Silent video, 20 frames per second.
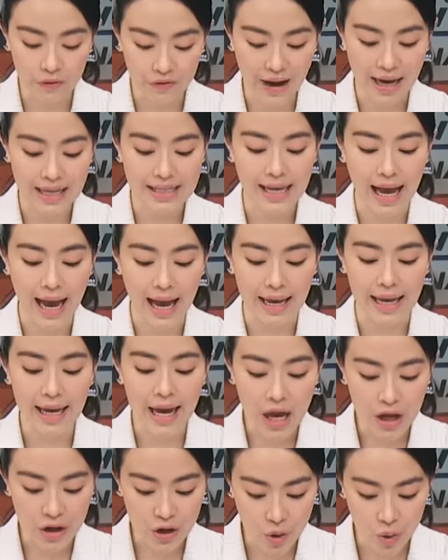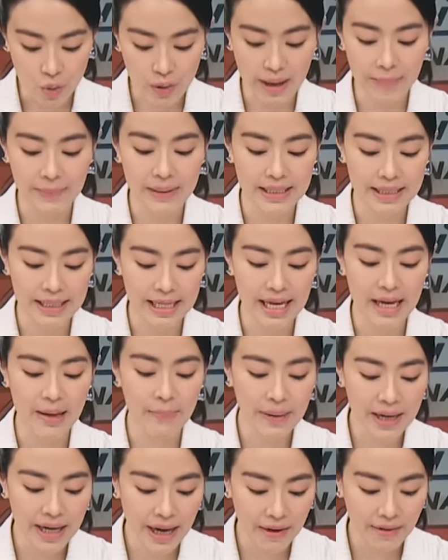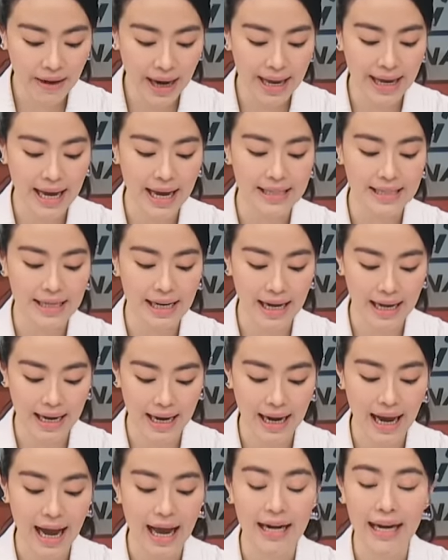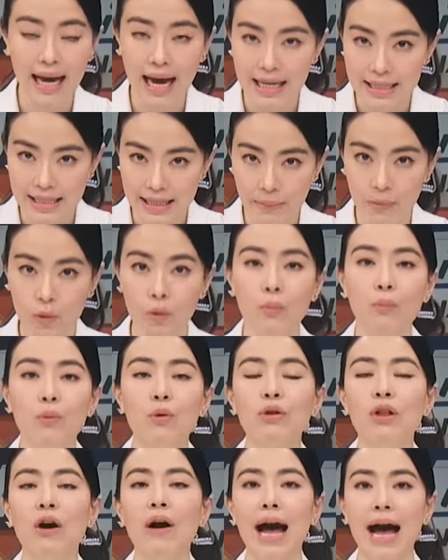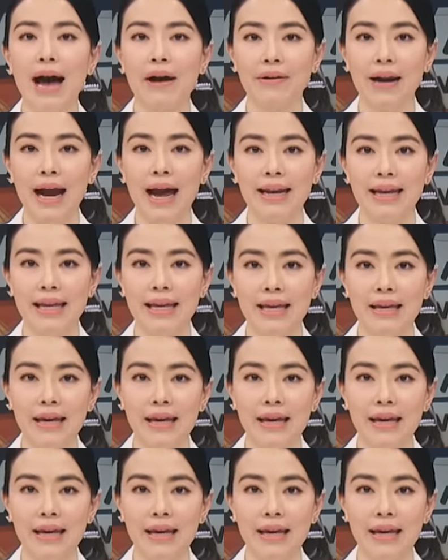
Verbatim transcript: ณฟ้าใสอยู่ในพื้นที่เพื่อรายงานสถานการณ์การจับกลุ่มผู้ต้องหารายนี้